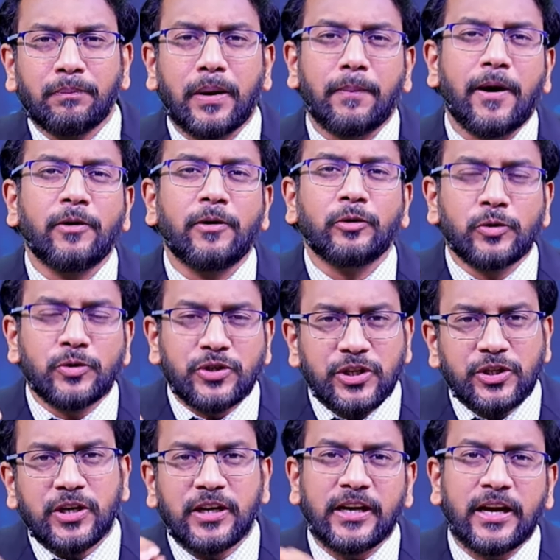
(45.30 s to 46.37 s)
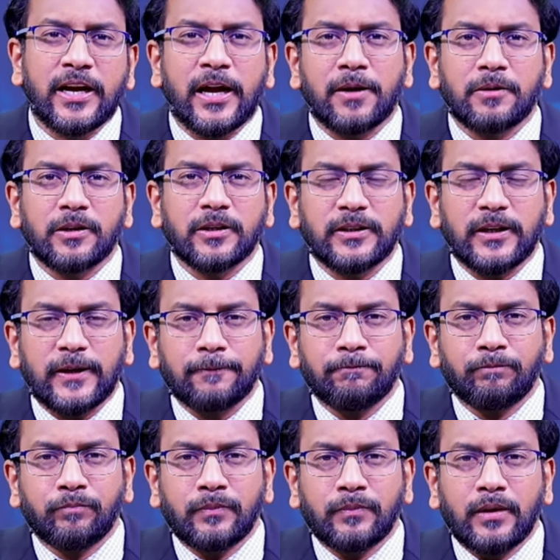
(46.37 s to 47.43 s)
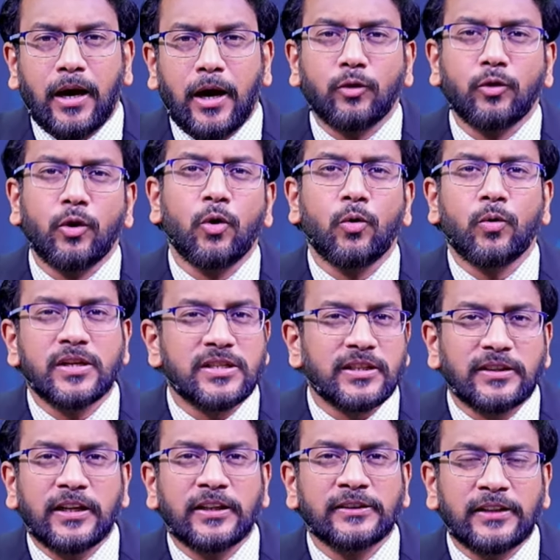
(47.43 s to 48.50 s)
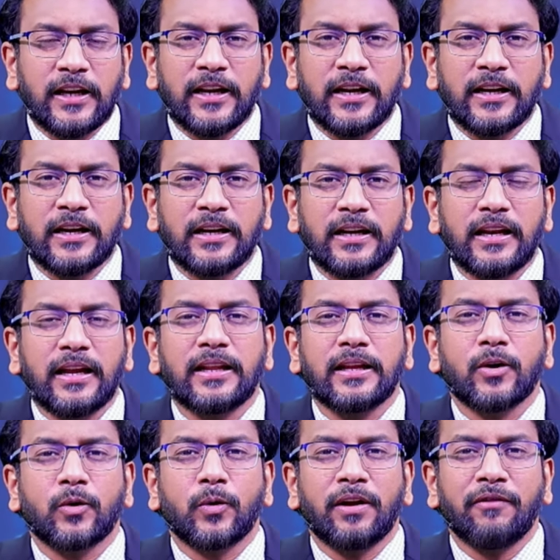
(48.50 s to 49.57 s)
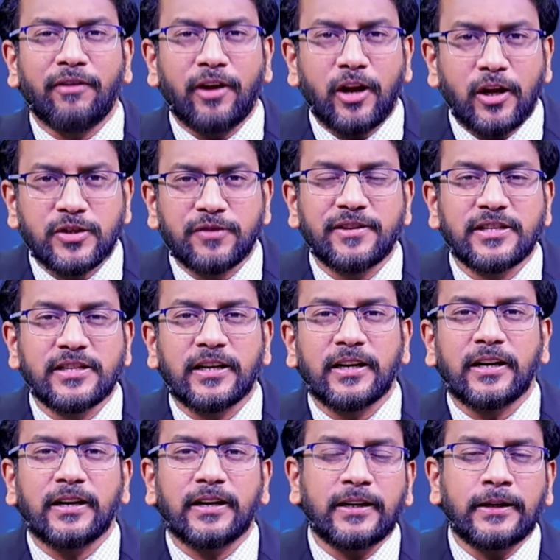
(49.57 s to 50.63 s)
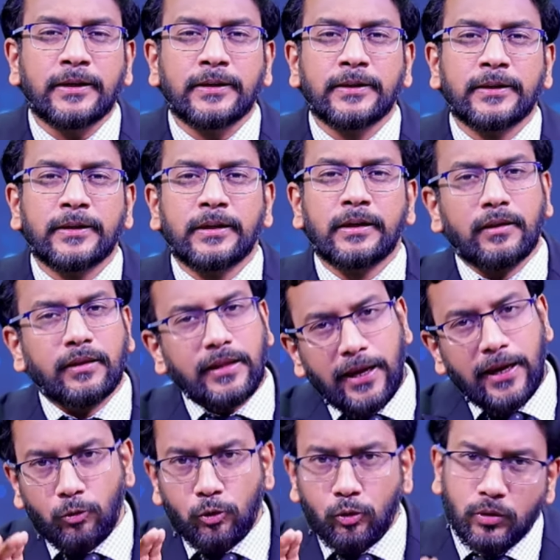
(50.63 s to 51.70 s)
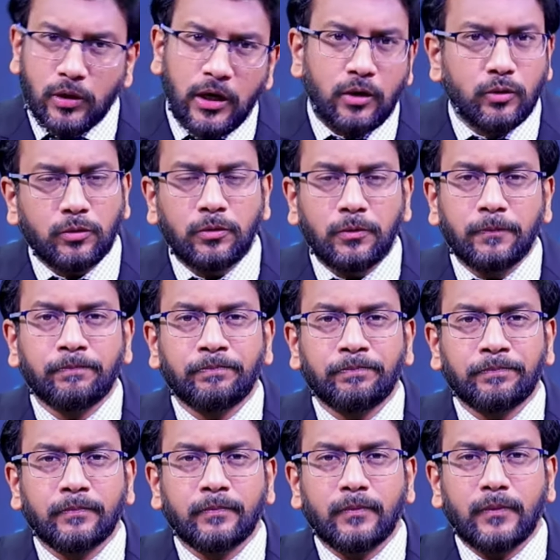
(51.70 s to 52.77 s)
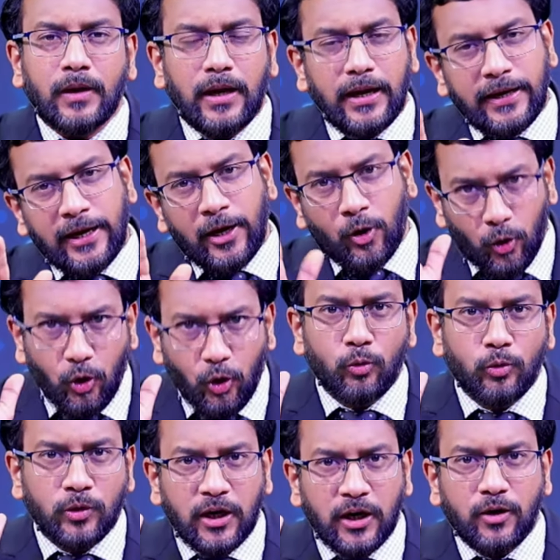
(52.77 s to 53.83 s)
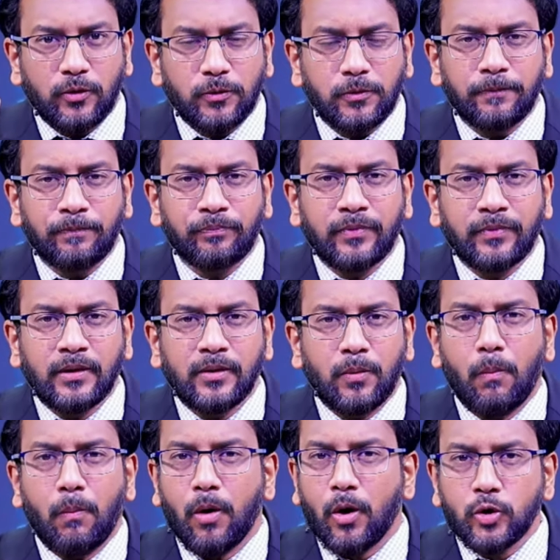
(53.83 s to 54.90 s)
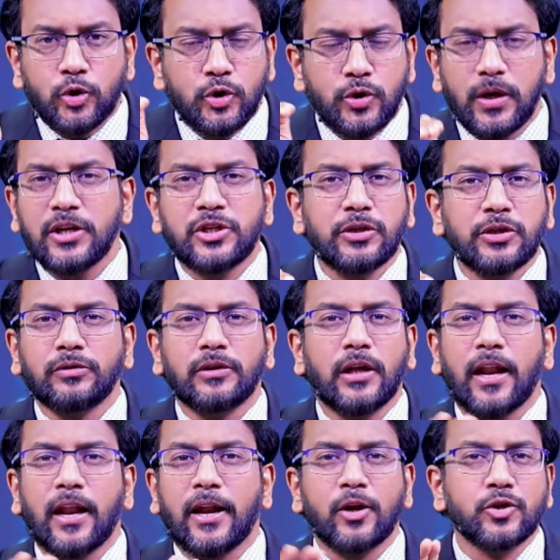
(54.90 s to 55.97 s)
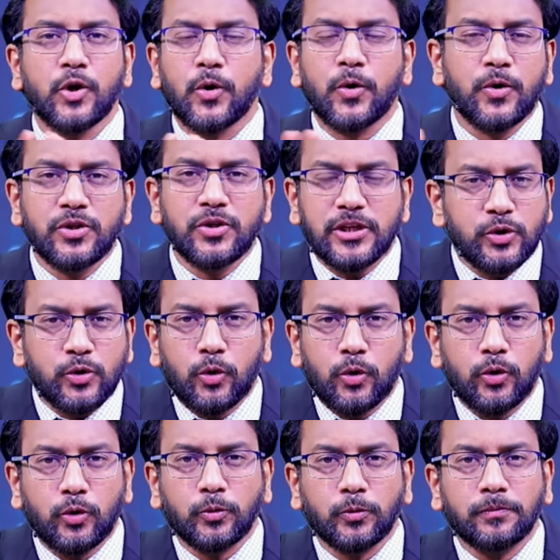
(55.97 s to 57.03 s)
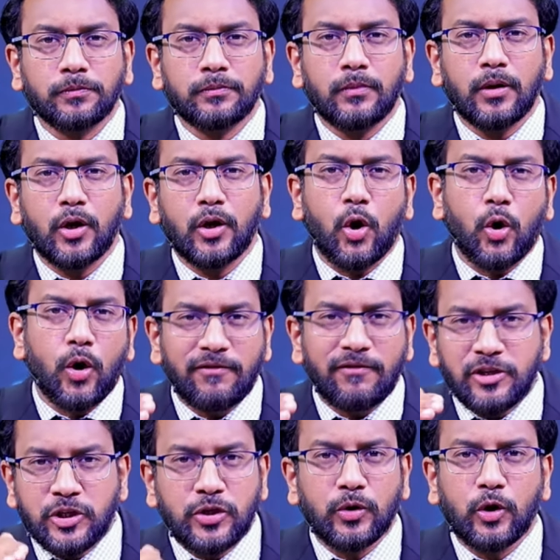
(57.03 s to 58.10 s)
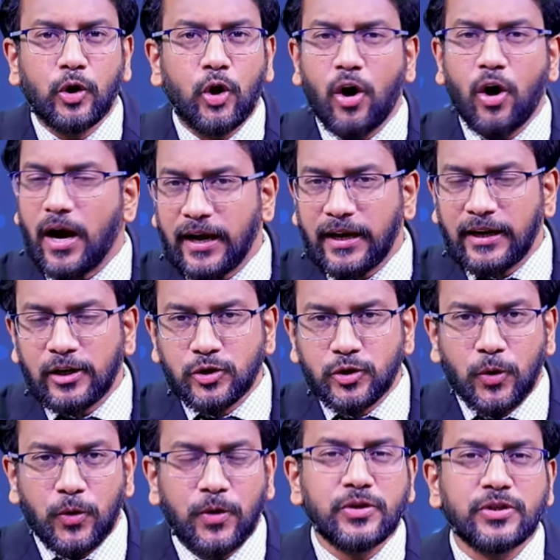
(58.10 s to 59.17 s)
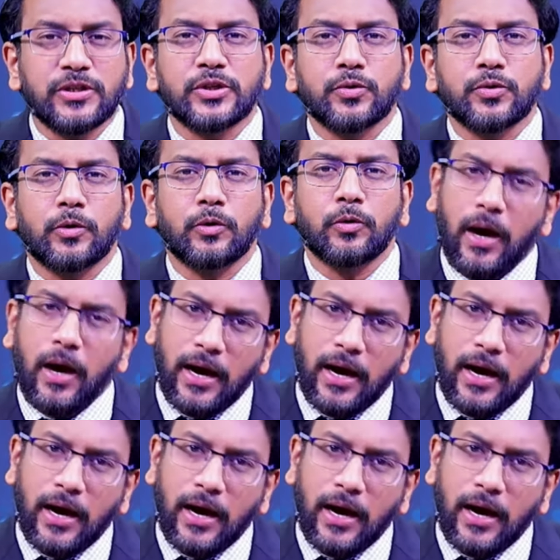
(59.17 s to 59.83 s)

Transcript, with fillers: ప్రభావితం చేసినట్టుగా కనబడతారు అందులో కొన్ని సిద్ధాంతాలు ఏంటంటే లేదా కొన్ని ఫిలాసఫీస్ ఏంటంటే దేవుడు ఉన్నాడు ఆయన ఎక్కడో ఉంటాడు మనుషుల జీవితాల్లో ఆయన జోక్యం చేసుకోడు నరుల విషయంలో ఆయన జోక్యం చేసుకోడు